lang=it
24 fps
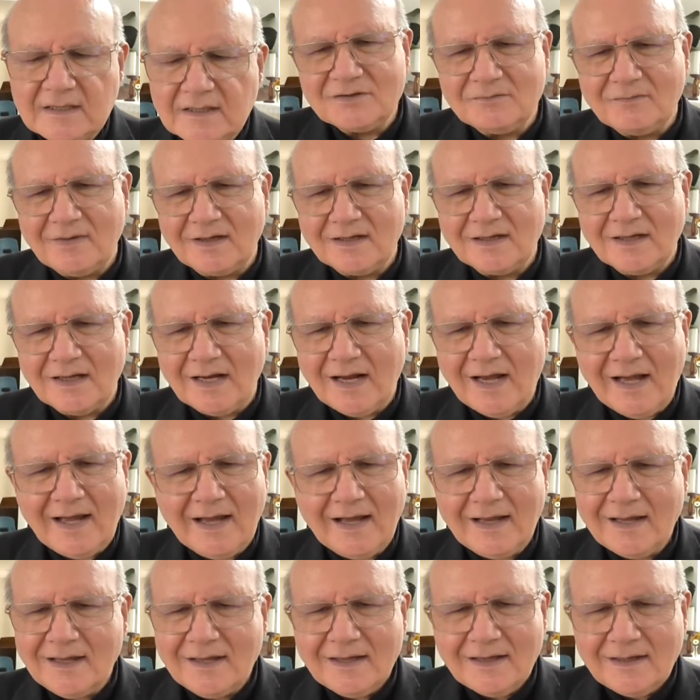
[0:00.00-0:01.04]
ci
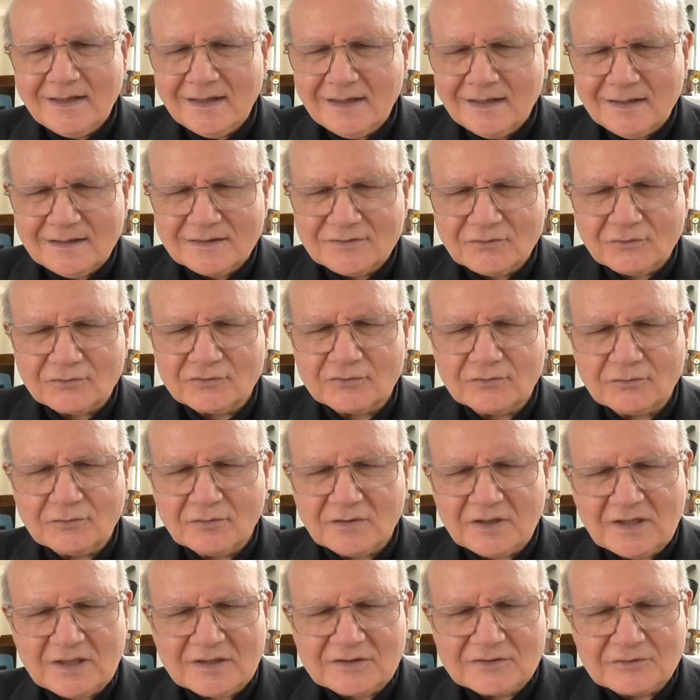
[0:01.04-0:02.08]
mancherà eh, il suo
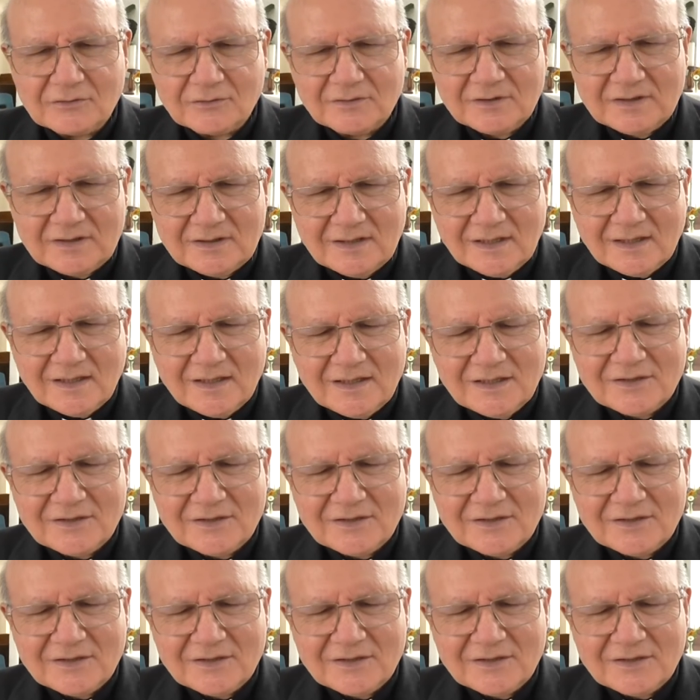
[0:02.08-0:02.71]
sorriso, i,